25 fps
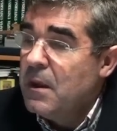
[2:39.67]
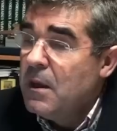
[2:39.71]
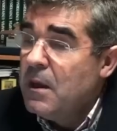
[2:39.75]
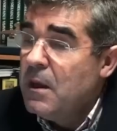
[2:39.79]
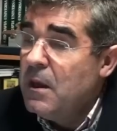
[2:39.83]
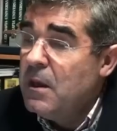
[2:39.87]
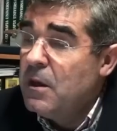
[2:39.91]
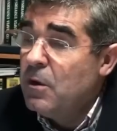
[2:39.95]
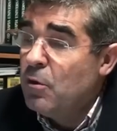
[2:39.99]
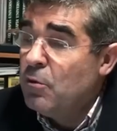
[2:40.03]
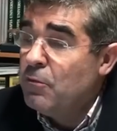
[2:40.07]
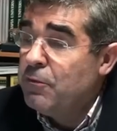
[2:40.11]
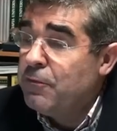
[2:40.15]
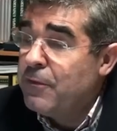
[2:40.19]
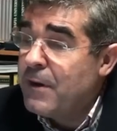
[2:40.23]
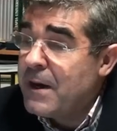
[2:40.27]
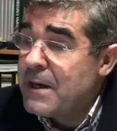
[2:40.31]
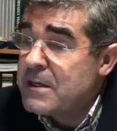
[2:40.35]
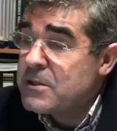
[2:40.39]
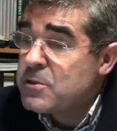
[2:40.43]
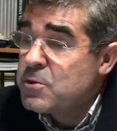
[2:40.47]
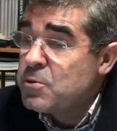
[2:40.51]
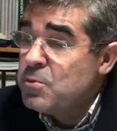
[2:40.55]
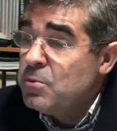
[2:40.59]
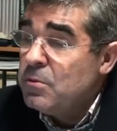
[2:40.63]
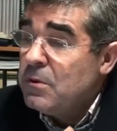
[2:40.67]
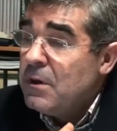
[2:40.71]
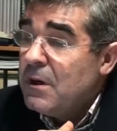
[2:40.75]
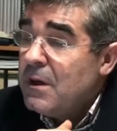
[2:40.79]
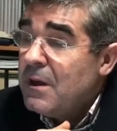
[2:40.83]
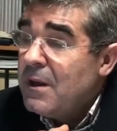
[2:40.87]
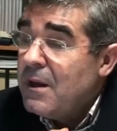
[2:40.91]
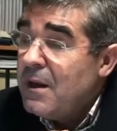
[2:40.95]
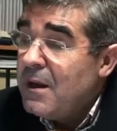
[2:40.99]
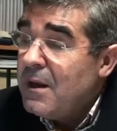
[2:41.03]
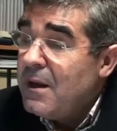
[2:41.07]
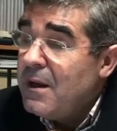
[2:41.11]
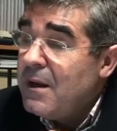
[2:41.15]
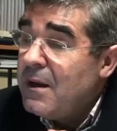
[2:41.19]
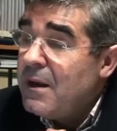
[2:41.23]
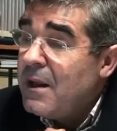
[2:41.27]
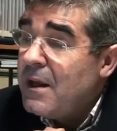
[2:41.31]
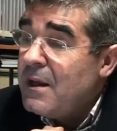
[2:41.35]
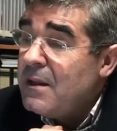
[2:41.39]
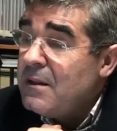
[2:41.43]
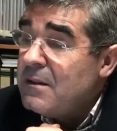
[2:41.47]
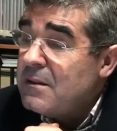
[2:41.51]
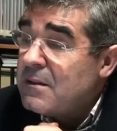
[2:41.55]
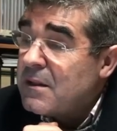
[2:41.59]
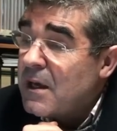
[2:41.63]
E não faço
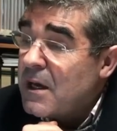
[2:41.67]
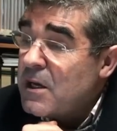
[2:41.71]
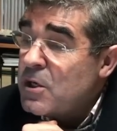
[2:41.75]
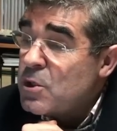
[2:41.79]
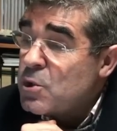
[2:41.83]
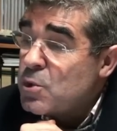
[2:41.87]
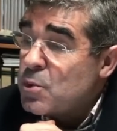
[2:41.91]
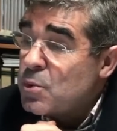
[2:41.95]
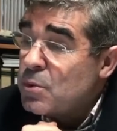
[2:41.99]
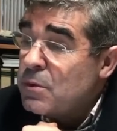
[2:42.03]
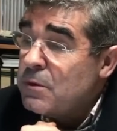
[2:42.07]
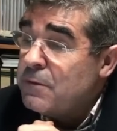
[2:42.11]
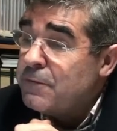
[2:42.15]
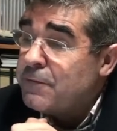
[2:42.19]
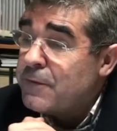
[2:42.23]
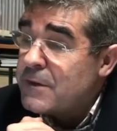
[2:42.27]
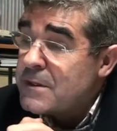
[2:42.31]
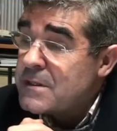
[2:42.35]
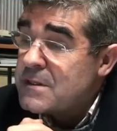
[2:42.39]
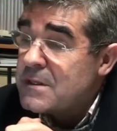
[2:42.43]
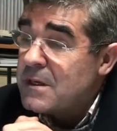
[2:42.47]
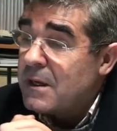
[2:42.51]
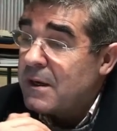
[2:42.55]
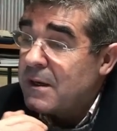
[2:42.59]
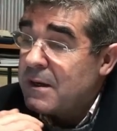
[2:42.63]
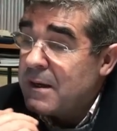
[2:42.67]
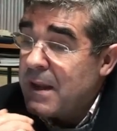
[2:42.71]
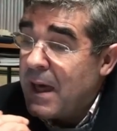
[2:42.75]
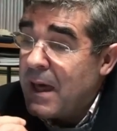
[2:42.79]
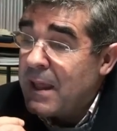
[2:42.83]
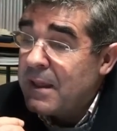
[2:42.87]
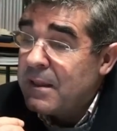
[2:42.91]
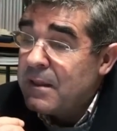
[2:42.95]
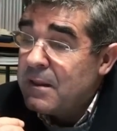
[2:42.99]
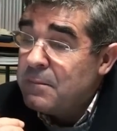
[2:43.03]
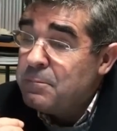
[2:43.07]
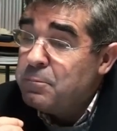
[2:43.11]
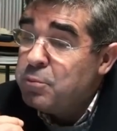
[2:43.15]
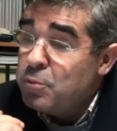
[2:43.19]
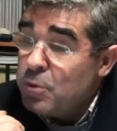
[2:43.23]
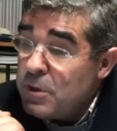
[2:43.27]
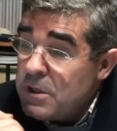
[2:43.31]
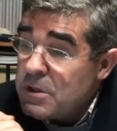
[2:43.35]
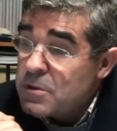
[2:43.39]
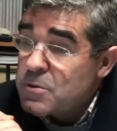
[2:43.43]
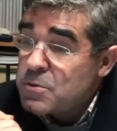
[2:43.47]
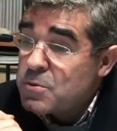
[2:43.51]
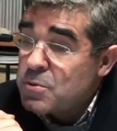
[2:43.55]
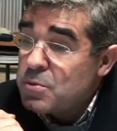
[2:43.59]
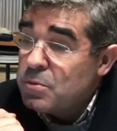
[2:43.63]
nem deixo de fazer nada por
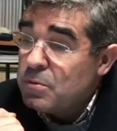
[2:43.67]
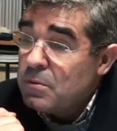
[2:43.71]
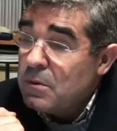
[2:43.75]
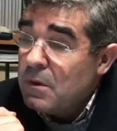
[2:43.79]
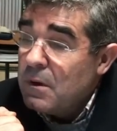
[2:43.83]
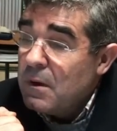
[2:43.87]
isso,